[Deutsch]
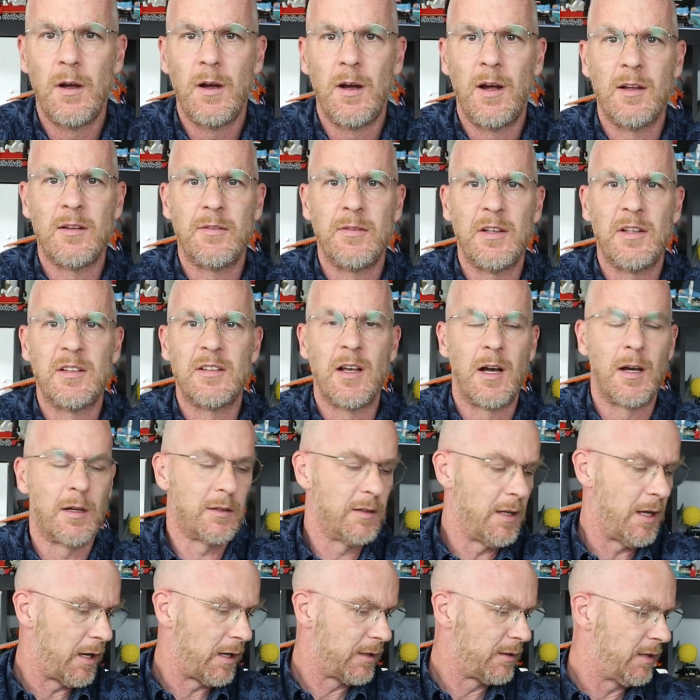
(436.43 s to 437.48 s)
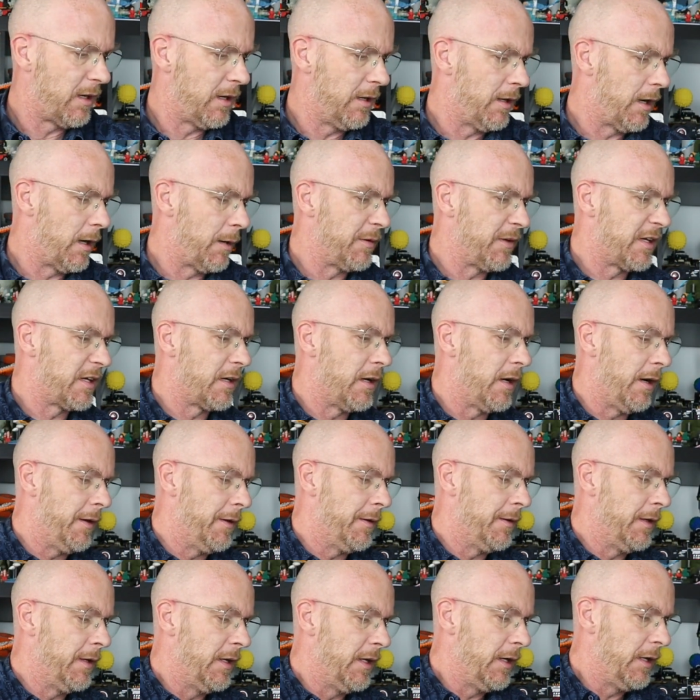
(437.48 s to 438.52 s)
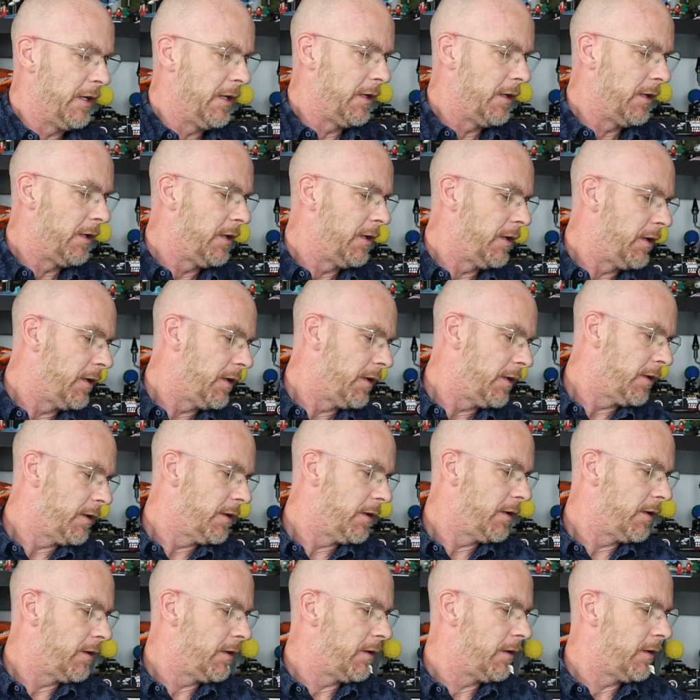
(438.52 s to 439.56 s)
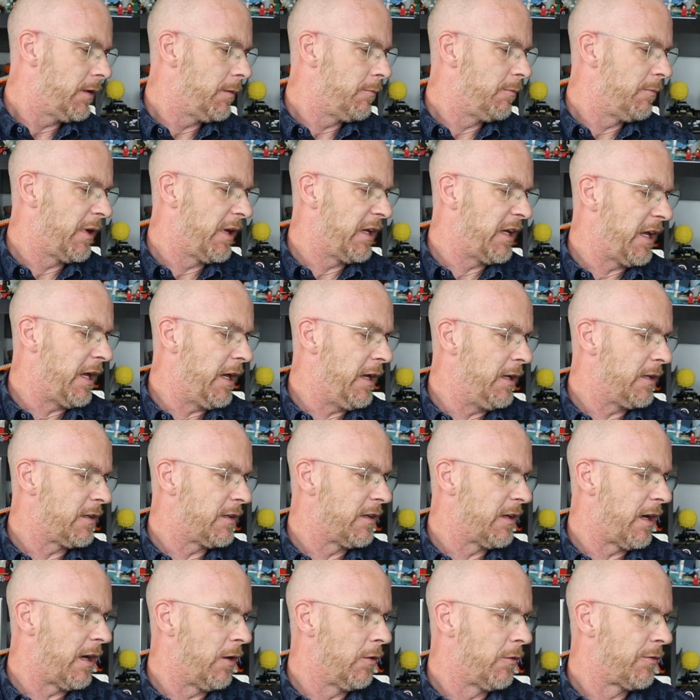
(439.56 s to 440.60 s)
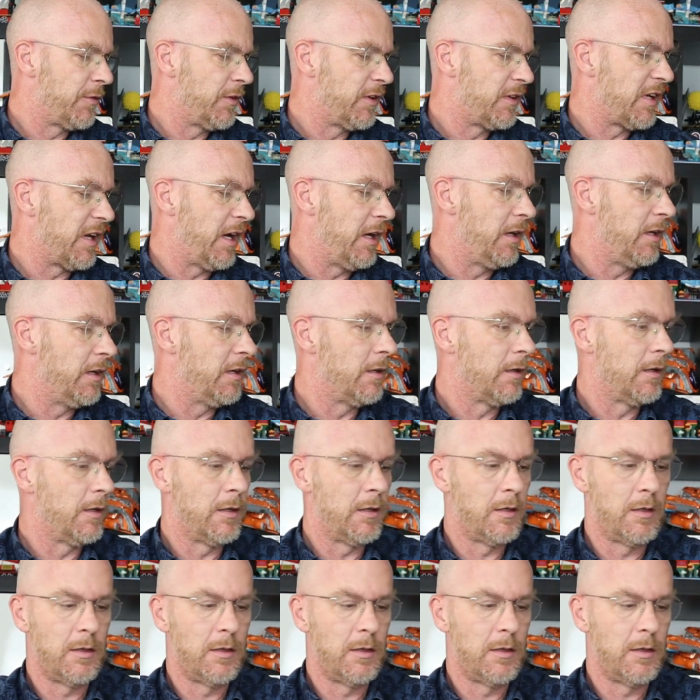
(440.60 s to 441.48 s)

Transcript: Also wie gesagt, Nachteile habe ich keine. Man erhält einen Haufen Teile,